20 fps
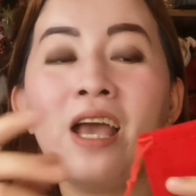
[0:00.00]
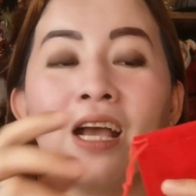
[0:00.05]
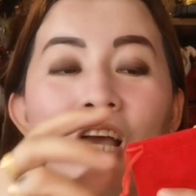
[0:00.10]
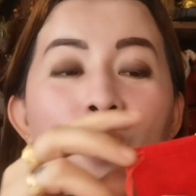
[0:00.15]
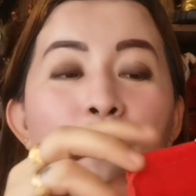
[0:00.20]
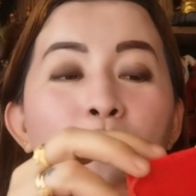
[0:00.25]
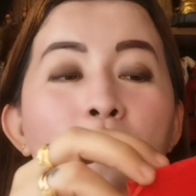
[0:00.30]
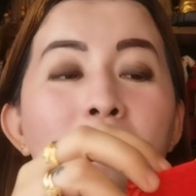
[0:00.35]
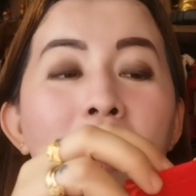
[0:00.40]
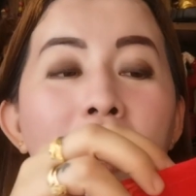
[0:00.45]

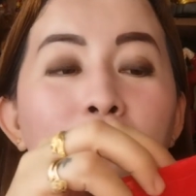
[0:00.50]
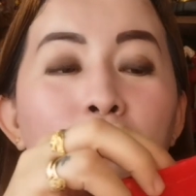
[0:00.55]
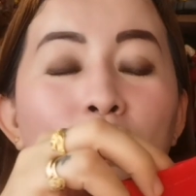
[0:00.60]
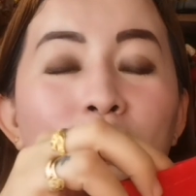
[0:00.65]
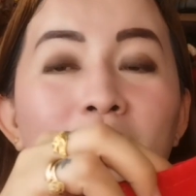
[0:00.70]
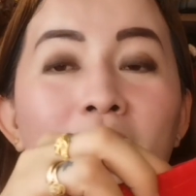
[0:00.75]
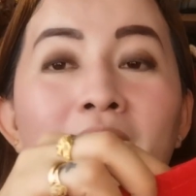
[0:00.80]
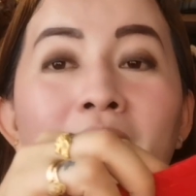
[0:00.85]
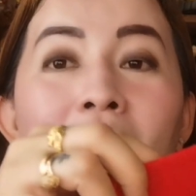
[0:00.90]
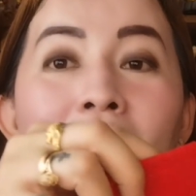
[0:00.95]
Ngayon po mga
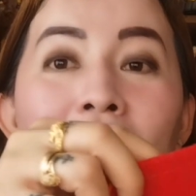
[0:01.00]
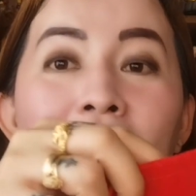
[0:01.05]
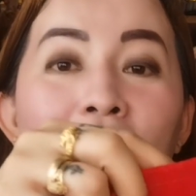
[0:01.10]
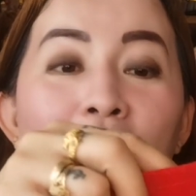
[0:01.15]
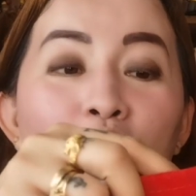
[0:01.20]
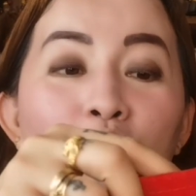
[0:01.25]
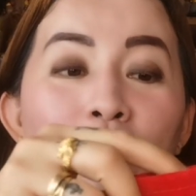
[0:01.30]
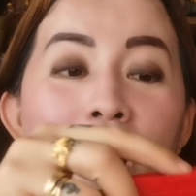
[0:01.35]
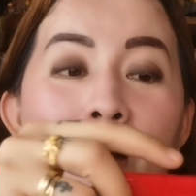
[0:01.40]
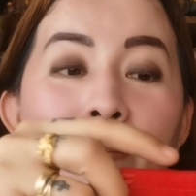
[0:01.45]
bossing,
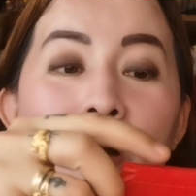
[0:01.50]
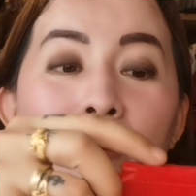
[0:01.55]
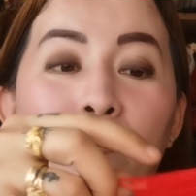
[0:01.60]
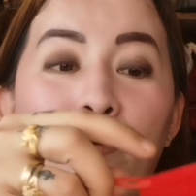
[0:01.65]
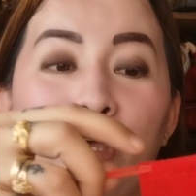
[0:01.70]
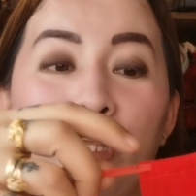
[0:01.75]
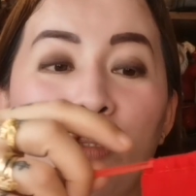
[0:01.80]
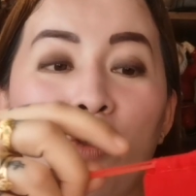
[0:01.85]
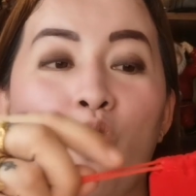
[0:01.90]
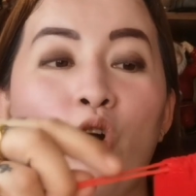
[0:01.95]
ilagay nyo lamang
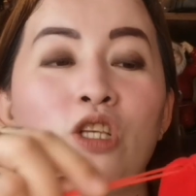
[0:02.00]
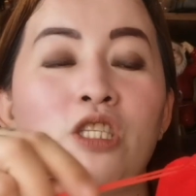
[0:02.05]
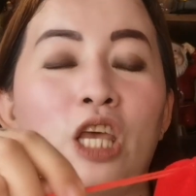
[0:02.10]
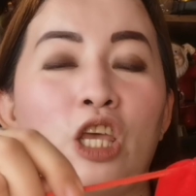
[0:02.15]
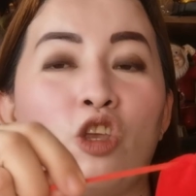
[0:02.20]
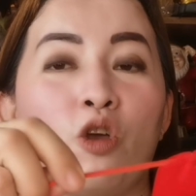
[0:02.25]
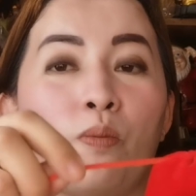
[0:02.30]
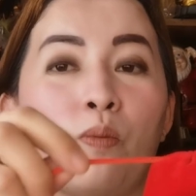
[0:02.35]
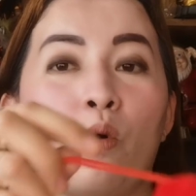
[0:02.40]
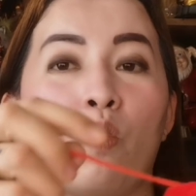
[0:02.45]
po ito sa
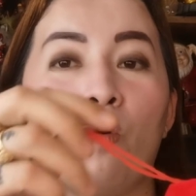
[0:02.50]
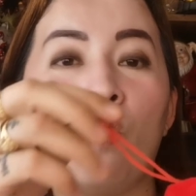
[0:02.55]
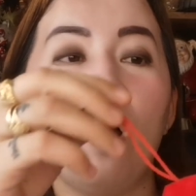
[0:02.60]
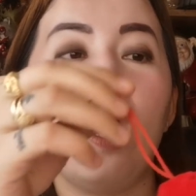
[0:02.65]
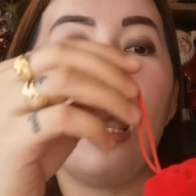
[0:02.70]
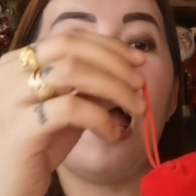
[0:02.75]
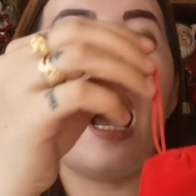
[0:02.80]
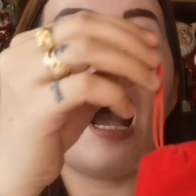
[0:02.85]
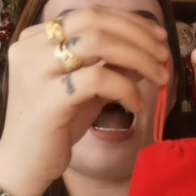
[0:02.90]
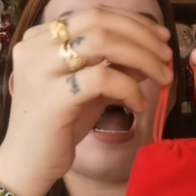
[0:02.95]
inyo pong
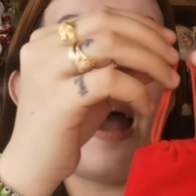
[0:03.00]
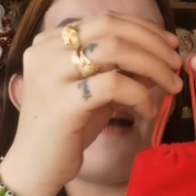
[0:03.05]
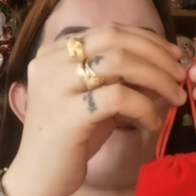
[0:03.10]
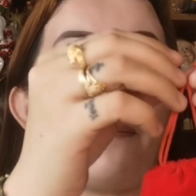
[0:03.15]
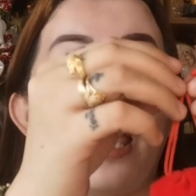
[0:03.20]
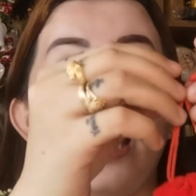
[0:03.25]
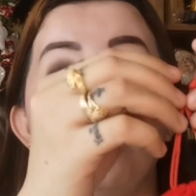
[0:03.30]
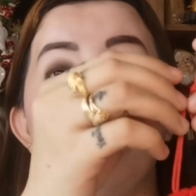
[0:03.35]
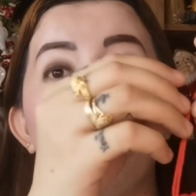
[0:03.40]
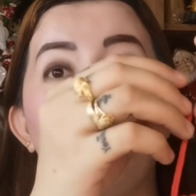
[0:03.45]
uh,
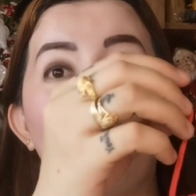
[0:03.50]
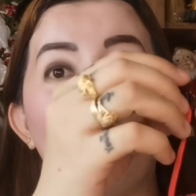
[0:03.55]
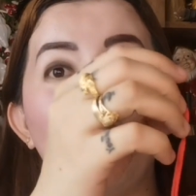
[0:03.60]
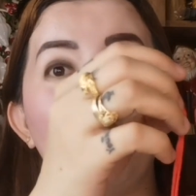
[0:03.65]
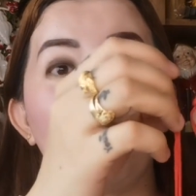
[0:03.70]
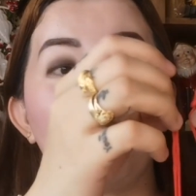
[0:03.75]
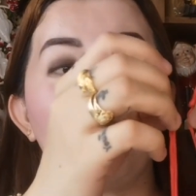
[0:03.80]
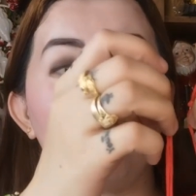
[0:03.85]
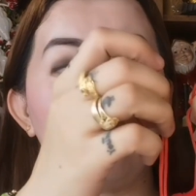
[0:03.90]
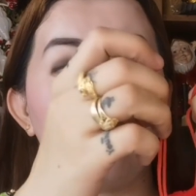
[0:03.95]
main
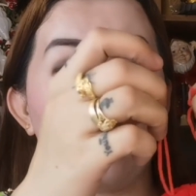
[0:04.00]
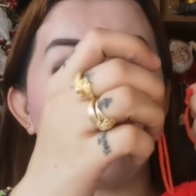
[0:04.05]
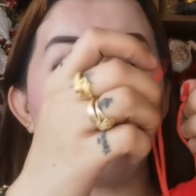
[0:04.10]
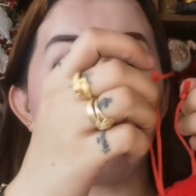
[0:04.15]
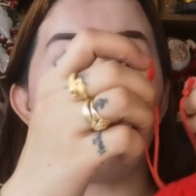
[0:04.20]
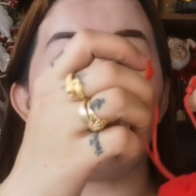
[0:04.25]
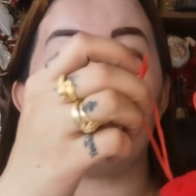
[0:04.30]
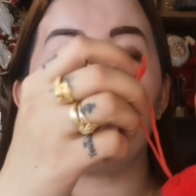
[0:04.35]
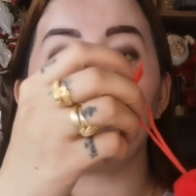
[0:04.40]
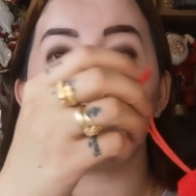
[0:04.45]
door.
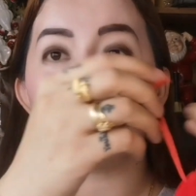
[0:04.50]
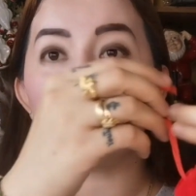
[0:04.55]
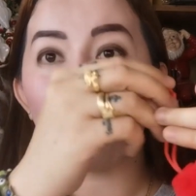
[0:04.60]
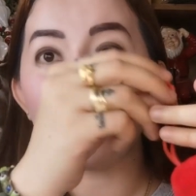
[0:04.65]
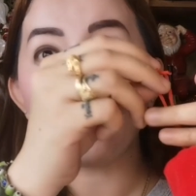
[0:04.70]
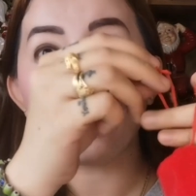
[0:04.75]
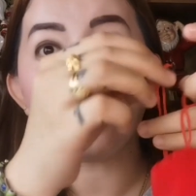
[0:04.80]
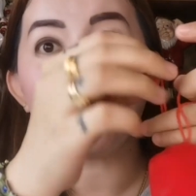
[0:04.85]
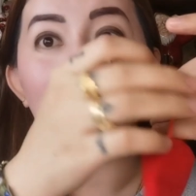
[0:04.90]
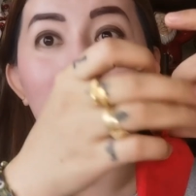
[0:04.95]
Ngayong
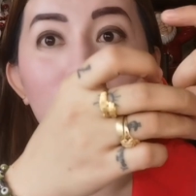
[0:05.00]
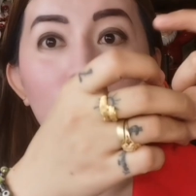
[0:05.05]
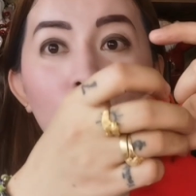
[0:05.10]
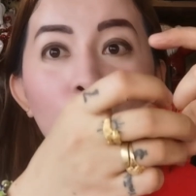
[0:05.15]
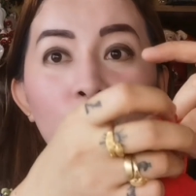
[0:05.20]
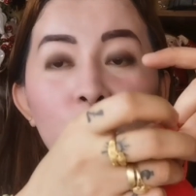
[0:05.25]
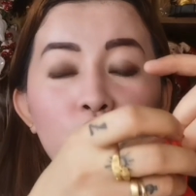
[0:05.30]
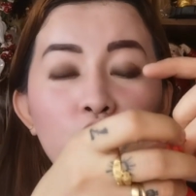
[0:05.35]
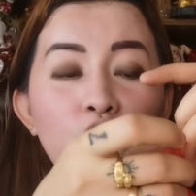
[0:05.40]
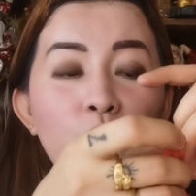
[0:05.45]
26,
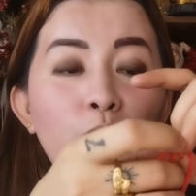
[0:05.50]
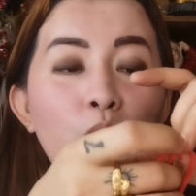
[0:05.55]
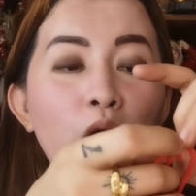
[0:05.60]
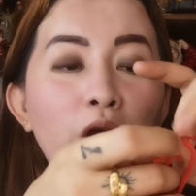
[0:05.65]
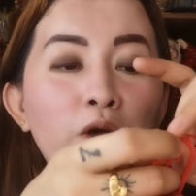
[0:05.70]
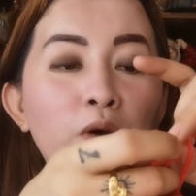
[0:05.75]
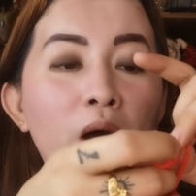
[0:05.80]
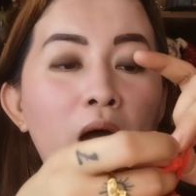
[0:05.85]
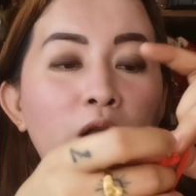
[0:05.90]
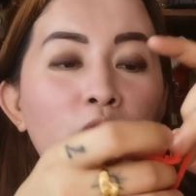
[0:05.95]
kung gusto nyo po
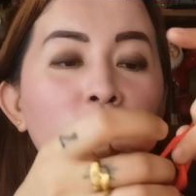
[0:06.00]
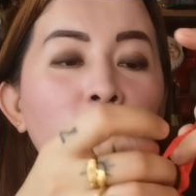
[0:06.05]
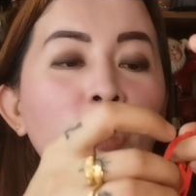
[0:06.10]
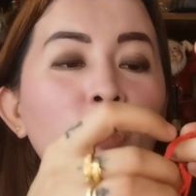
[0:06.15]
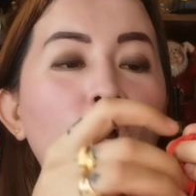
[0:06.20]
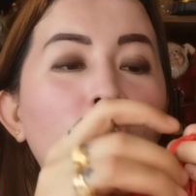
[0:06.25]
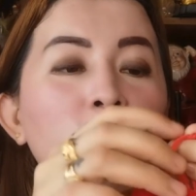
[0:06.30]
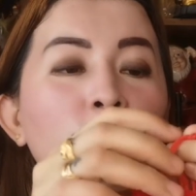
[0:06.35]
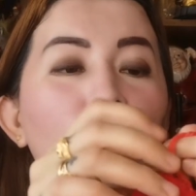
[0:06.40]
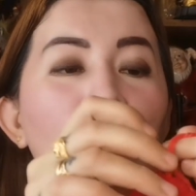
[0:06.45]
ngayong araw na
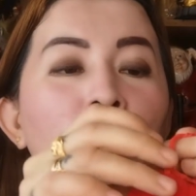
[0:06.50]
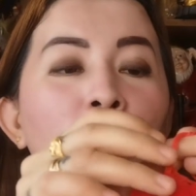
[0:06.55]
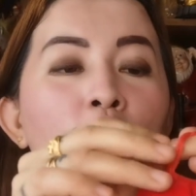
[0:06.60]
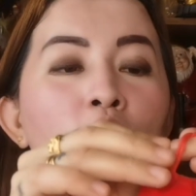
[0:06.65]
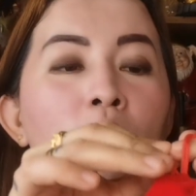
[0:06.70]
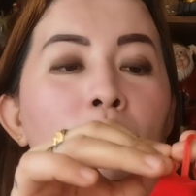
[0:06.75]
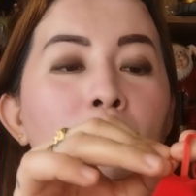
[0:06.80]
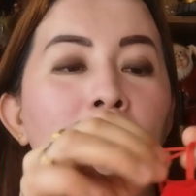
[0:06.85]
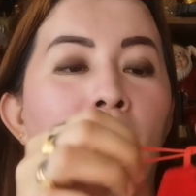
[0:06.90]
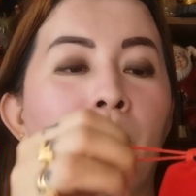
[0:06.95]
ito at po
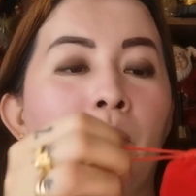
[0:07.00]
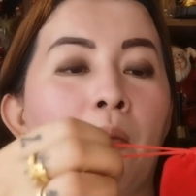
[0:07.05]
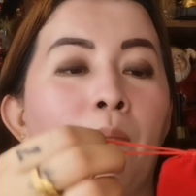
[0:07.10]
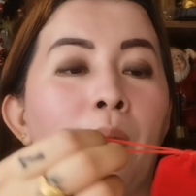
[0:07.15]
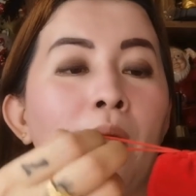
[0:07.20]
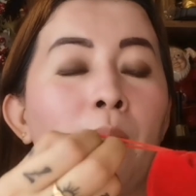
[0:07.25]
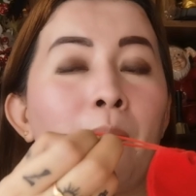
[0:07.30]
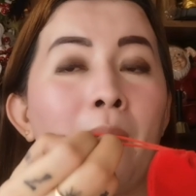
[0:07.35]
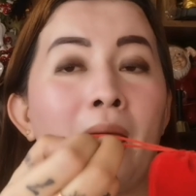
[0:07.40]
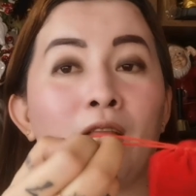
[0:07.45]
ikaw naman may
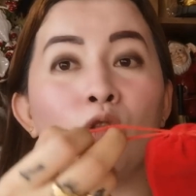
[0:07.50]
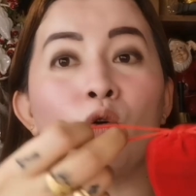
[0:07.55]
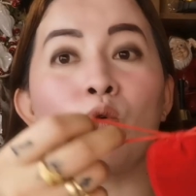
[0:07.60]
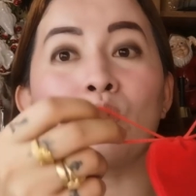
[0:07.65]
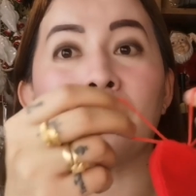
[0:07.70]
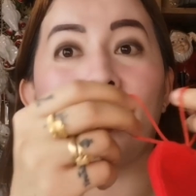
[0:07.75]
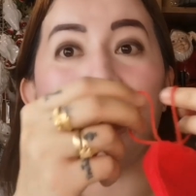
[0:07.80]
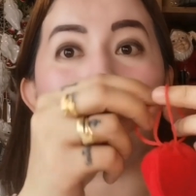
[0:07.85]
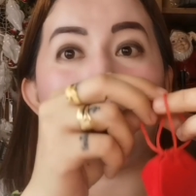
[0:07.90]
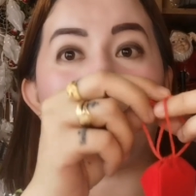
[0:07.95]

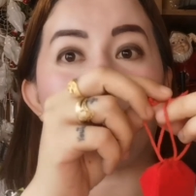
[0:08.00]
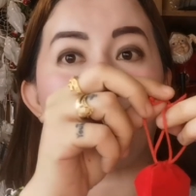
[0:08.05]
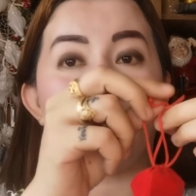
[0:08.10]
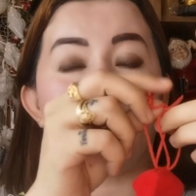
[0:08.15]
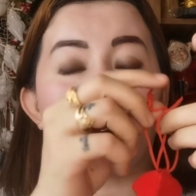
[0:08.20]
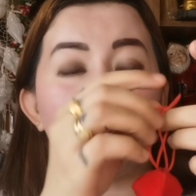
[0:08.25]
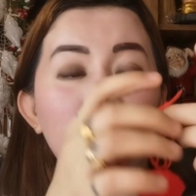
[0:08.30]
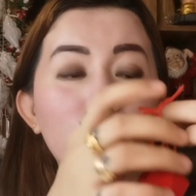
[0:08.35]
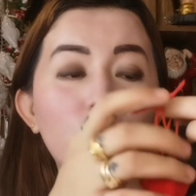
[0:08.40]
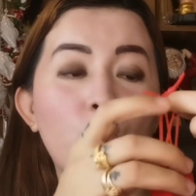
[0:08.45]
perfectong sangkap
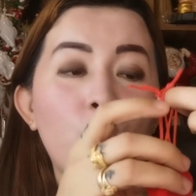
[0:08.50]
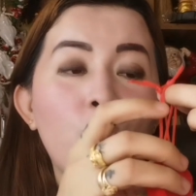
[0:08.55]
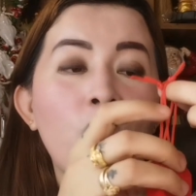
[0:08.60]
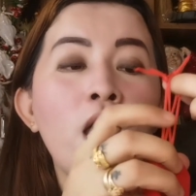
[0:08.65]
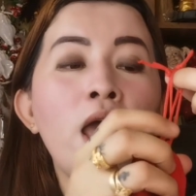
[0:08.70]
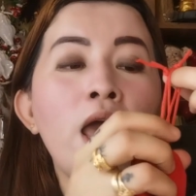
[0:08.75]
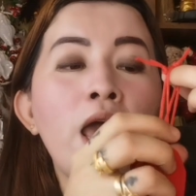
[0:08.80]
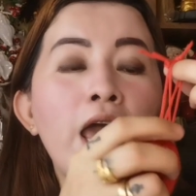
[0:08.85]
na ganito.